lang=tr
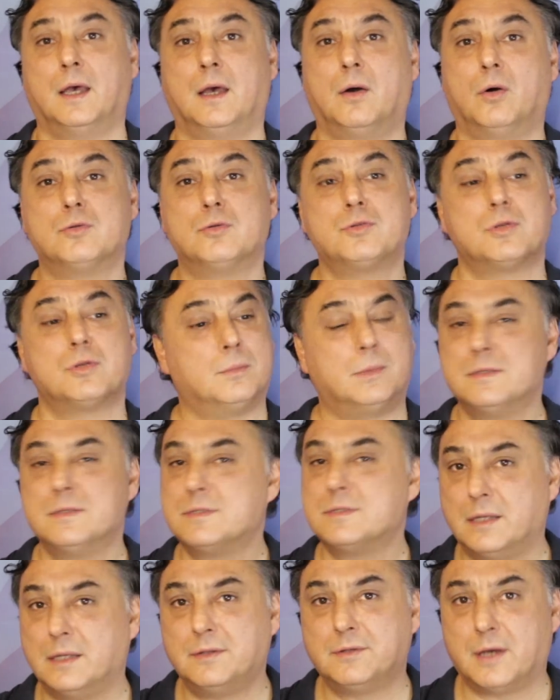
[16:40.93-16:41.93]
O zaman
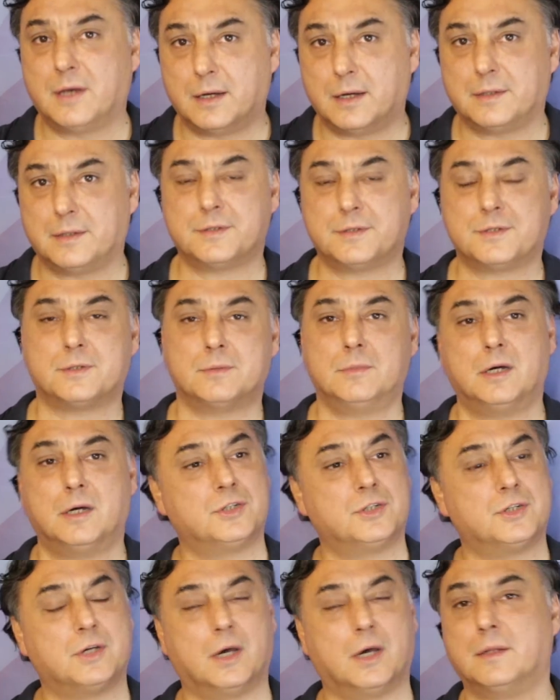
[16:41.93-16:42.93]
sat kardeşim
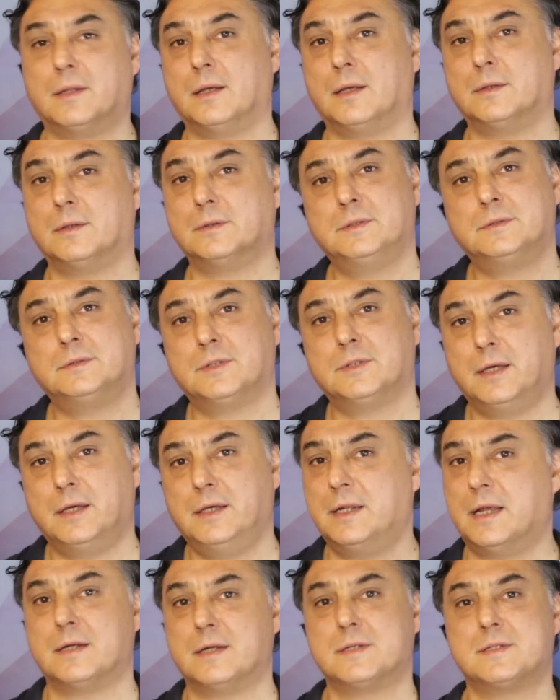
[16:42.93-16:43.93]
aşağıdan ya
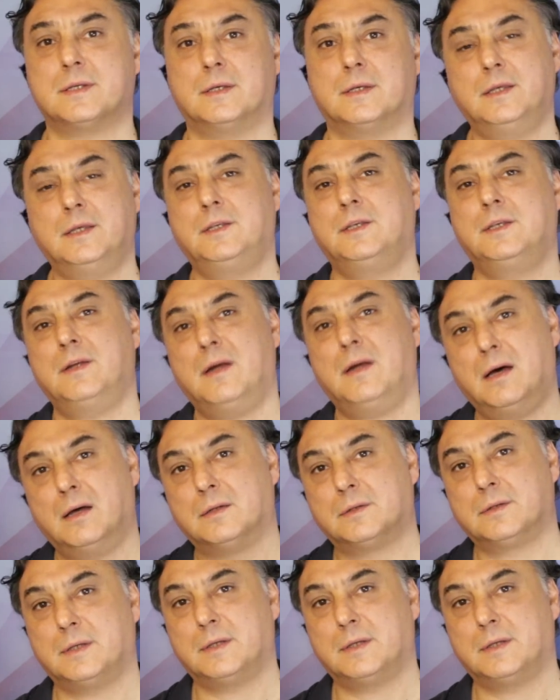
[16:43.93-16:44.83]
inerse de gir al.